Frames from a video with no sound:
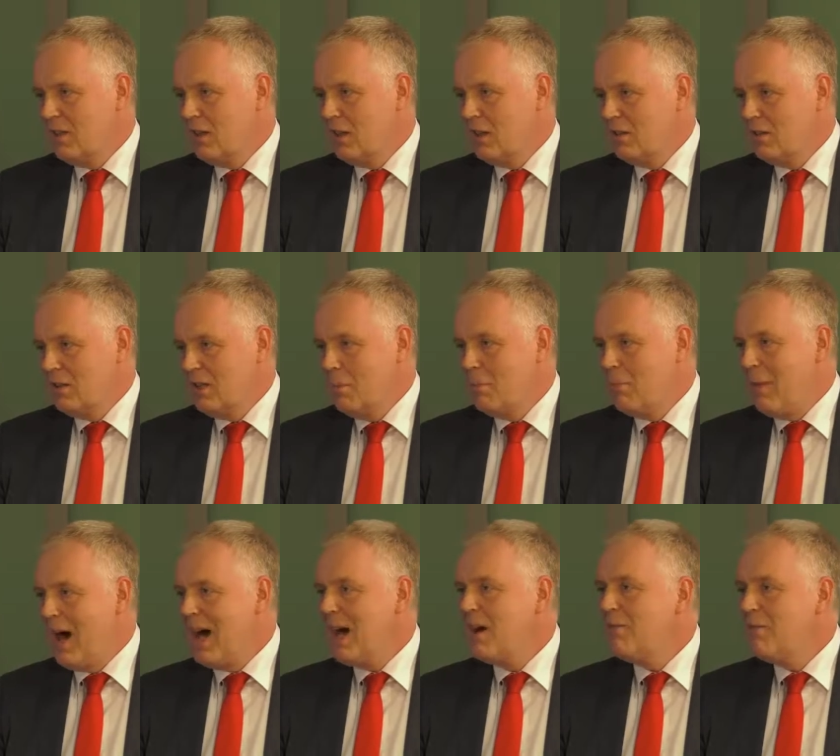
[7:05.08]
ja die
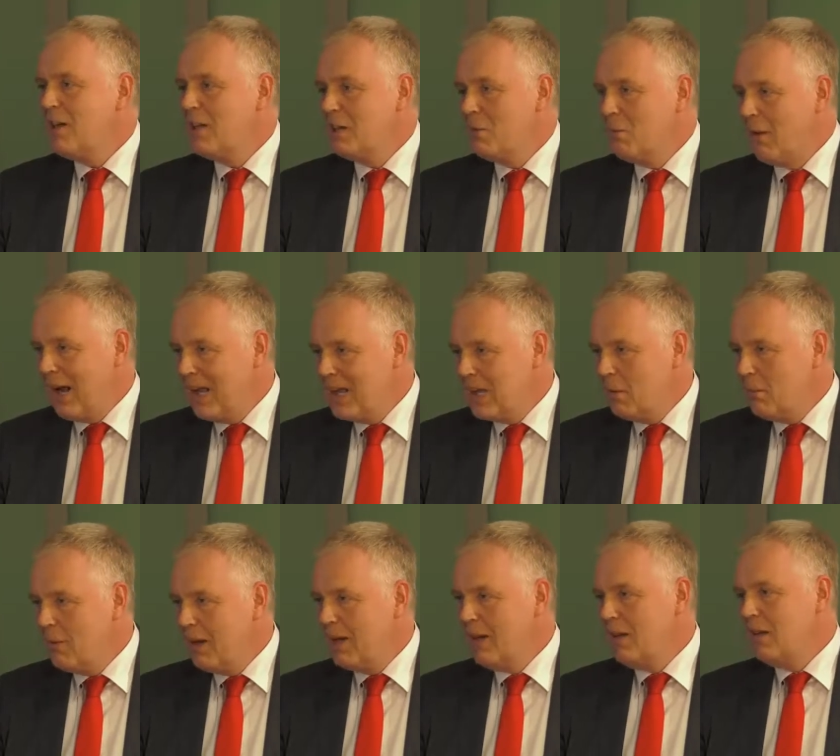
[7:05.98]
Bankenwelt im
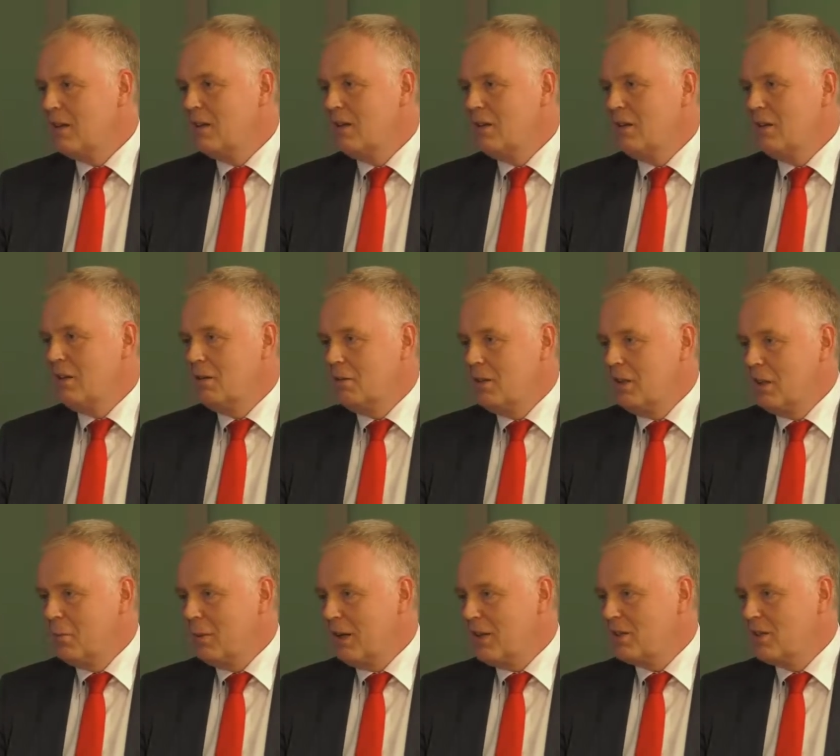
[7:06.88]
Allgemeinen äh, in der
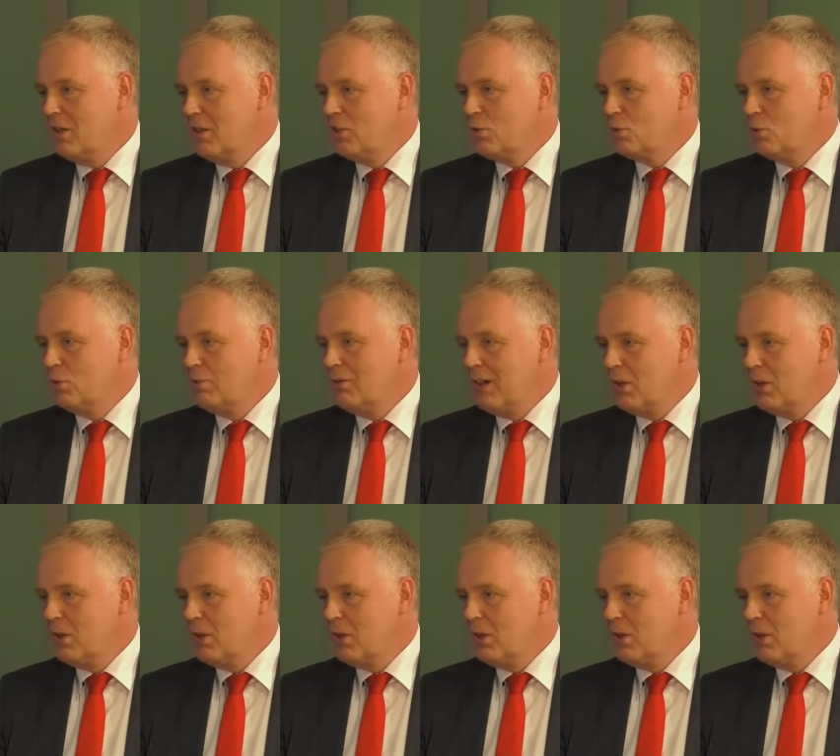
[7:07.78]
Presse nicht so gut